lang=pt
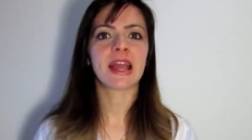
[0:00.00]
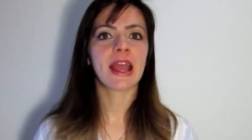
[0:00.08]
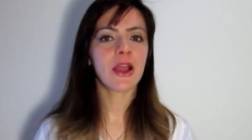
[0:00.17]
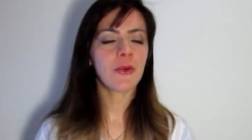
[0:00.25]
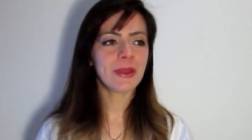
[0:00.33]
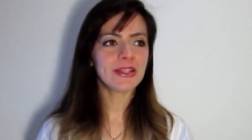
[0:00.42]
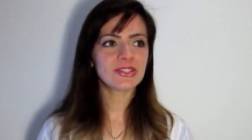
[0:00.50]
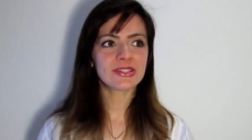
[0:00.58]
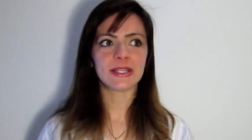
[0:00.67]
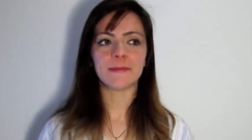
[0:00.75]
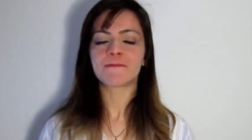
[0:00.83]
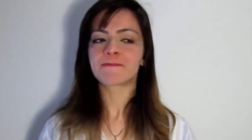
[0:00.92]
Realmente,
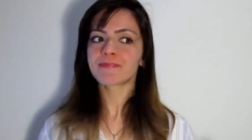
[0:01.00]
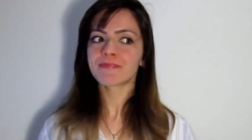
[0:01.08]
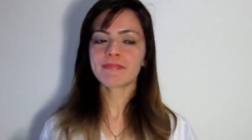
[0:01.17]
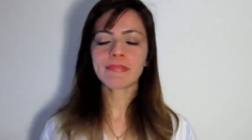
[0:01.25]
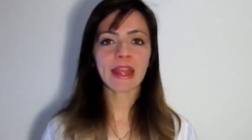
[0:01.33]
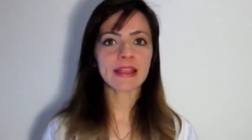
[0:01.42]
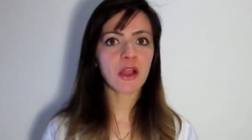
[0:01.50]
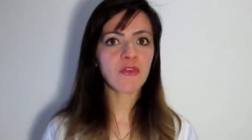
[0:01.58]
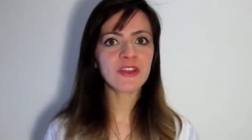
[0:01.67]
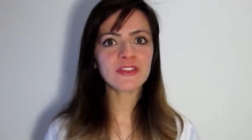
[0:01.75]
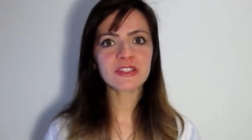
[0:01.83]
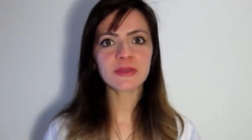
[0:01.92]
assim,
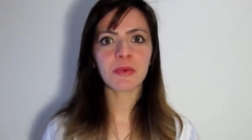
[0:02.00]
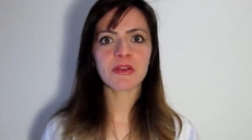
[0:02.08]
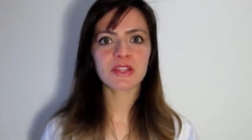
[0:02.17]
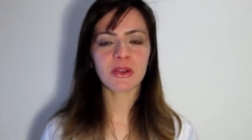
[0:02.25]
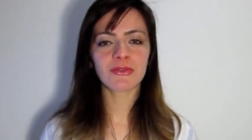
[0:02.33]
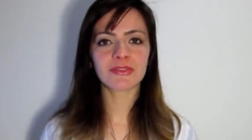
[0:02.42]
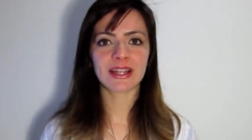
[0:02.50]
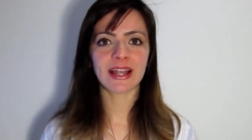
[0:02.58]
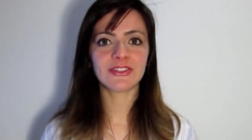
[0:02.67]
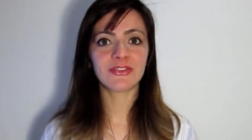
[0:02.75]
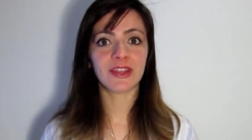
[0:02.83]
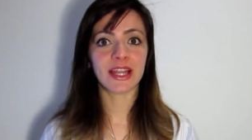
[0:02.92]
Talvez você possa encontrar a
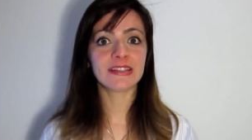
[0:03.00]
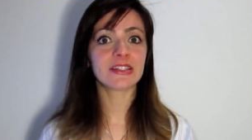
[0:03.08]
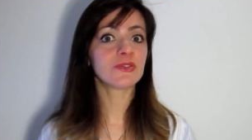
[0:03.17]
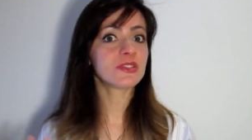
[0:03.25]
diferença nos